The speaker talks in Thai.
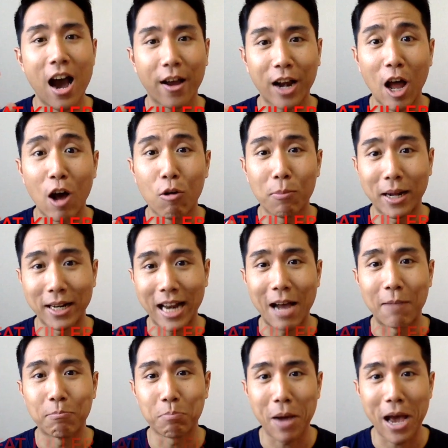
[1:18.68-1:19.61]
เรามา
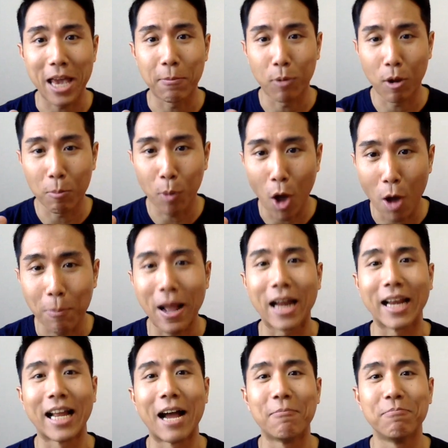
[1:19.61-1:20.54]
ทำไปพร้อมๆกั
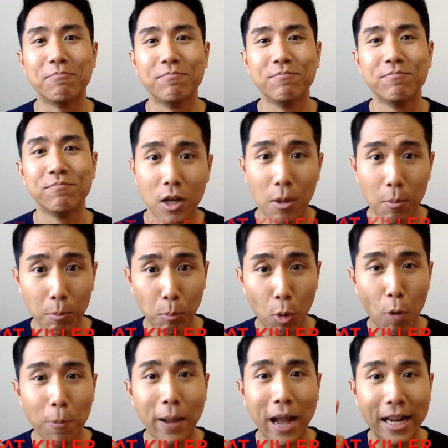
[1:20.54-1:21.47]
นครับพ
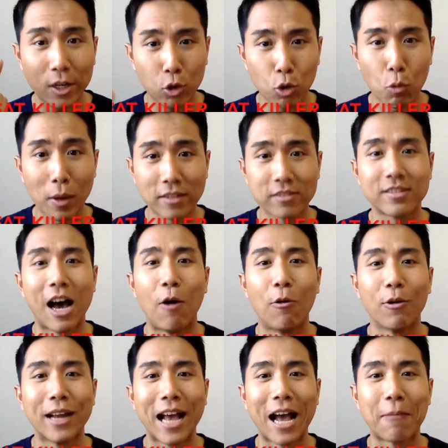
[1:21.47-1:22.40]
บกันทุกวันเสาร์
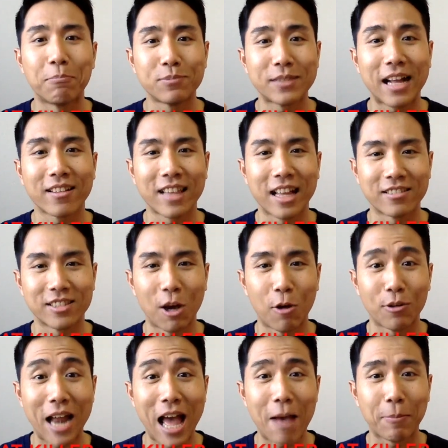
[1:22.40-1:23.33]
นะครับตั้งแต่เสาร์
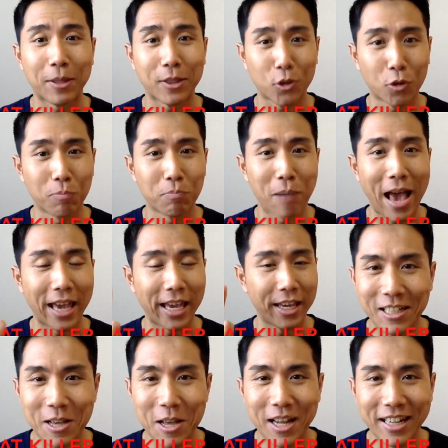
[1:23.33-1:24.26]
หน้าเป็นต้นไป
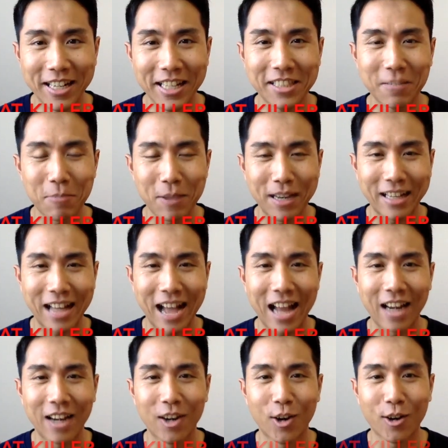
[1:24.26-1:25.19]
นี่จะเป็นการ
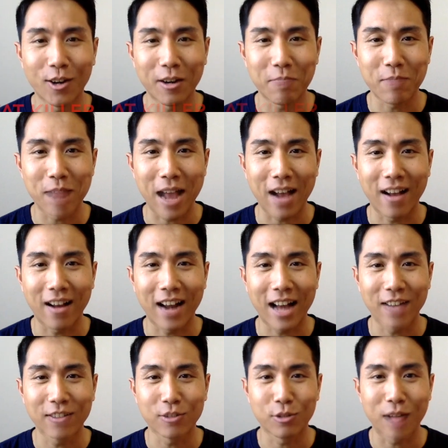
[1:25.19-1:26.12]
ลดน้ำหนักครั้ง
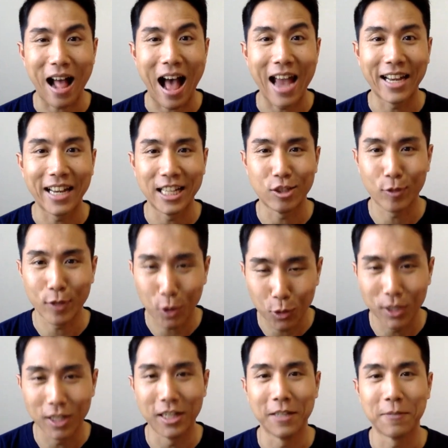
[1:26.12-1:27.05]
สุดท้ายในชีวิตคุ
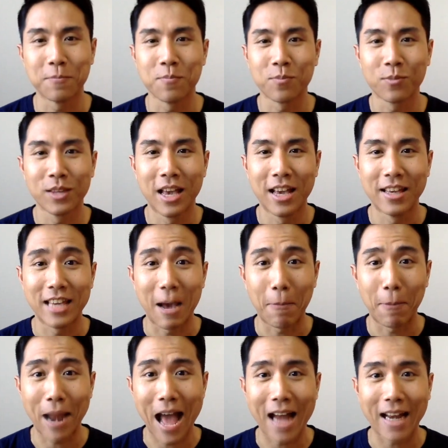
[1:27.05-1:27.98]
ณเลยอย่า
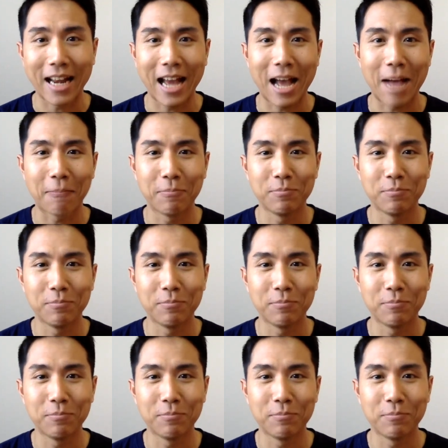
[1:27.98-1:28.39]
พลาดนะครับ